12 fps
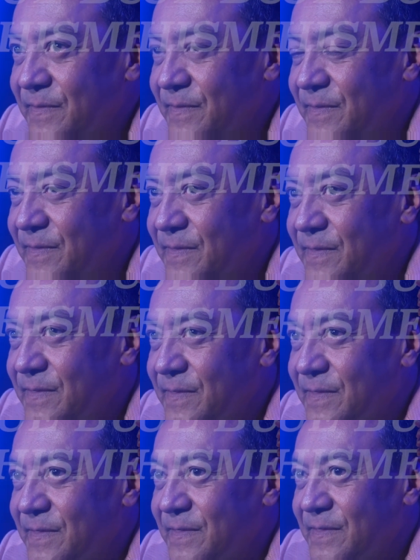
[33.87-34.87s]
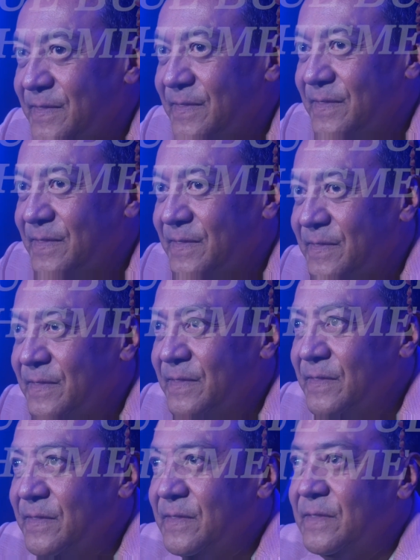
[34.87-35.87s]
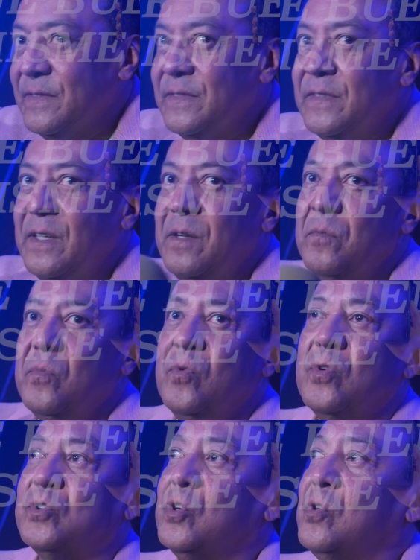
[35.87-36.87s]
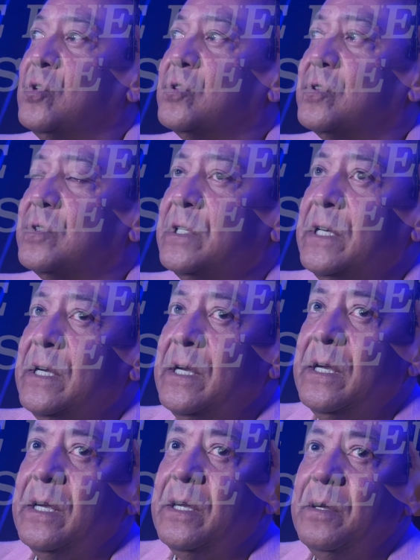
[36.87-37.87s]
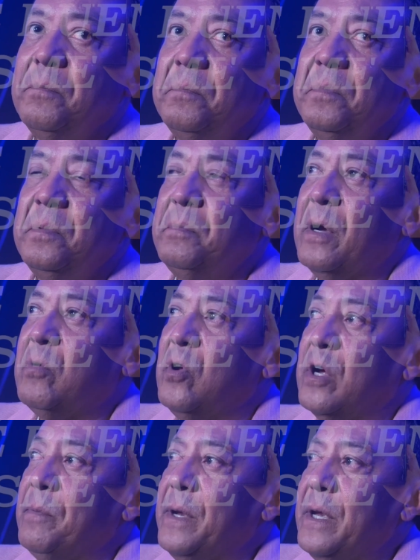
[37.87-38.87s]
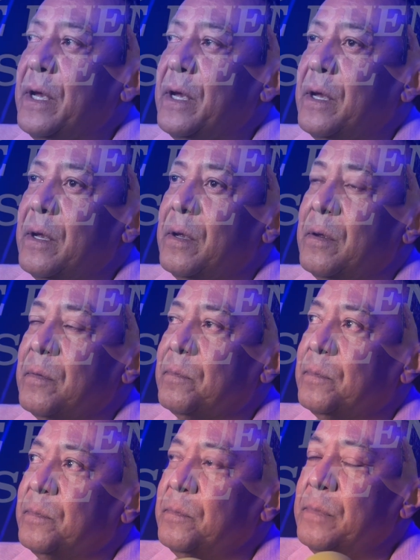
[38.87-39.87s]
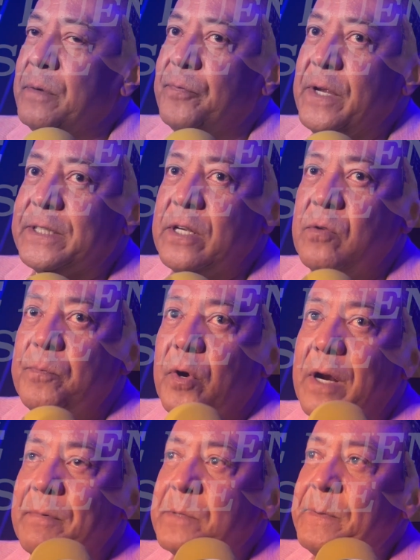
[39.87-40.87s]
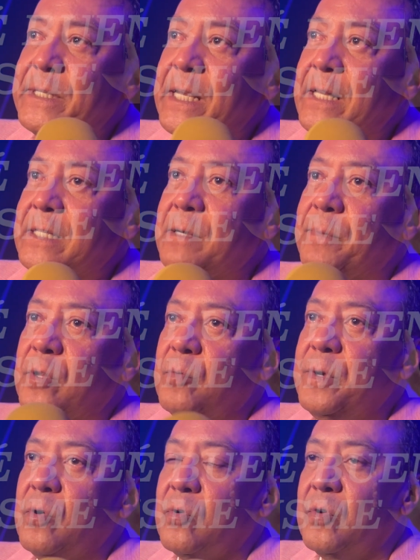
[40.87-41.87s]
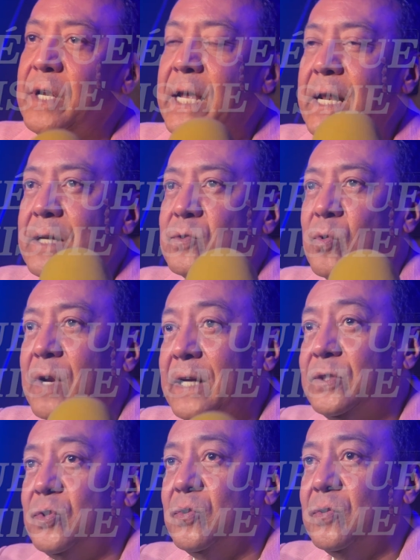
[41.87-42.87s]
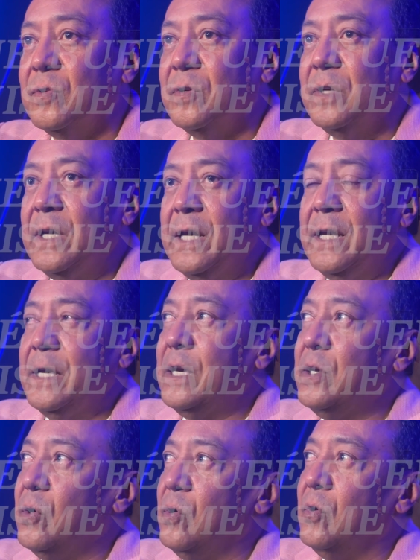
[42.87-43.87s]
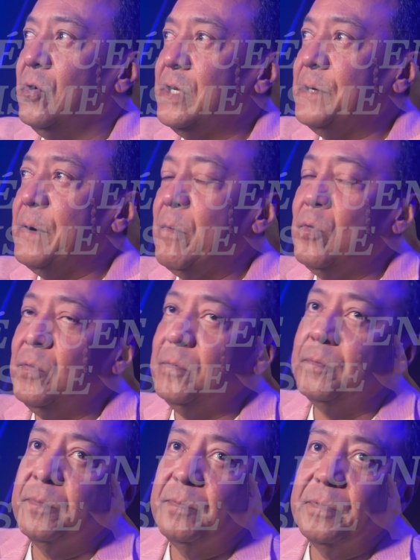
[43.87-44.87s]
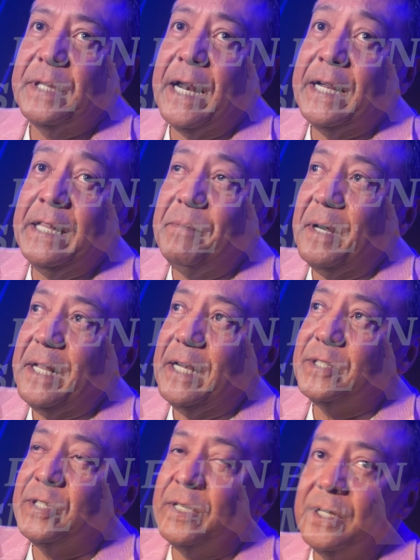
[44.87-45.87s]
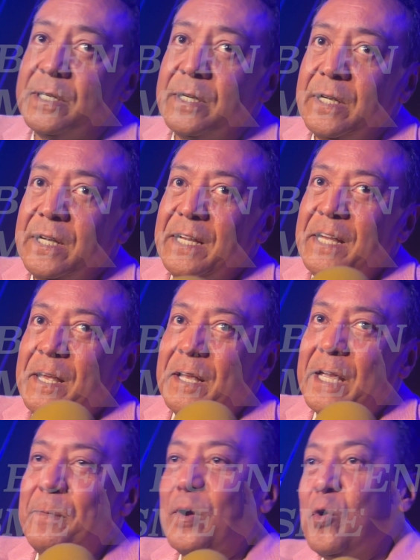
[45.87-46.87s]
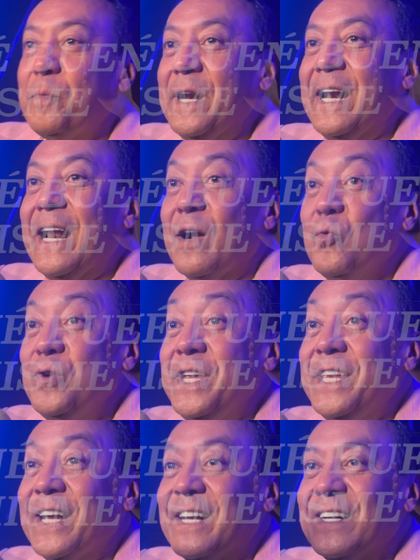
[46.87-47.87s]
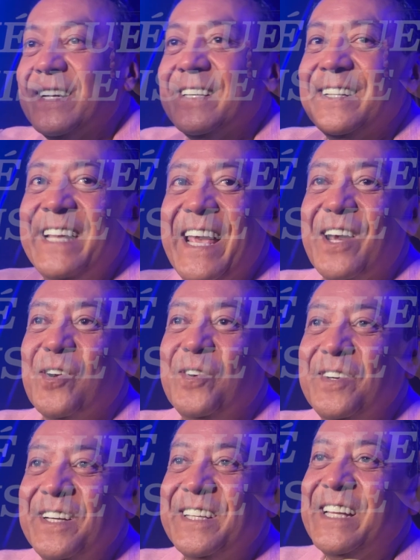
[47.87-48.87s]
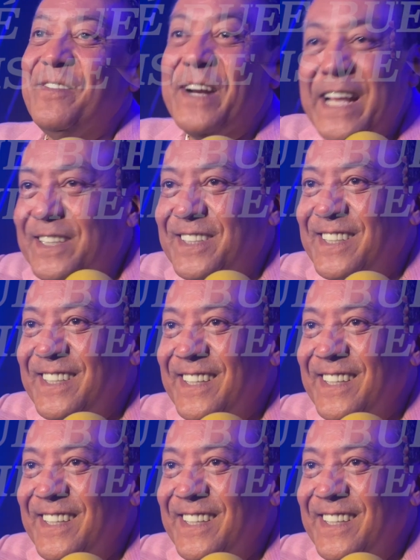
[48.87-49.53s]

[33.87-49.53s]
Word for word: del apadrinamiento del señor Vicente Fernández? Muchos. Me acuerdo que me, fui a hacer un programa especial de Siempre Domingo con él a su rancho y yo llevaba un traje de mariachi que me compré en la lagunilla negro de mariachi.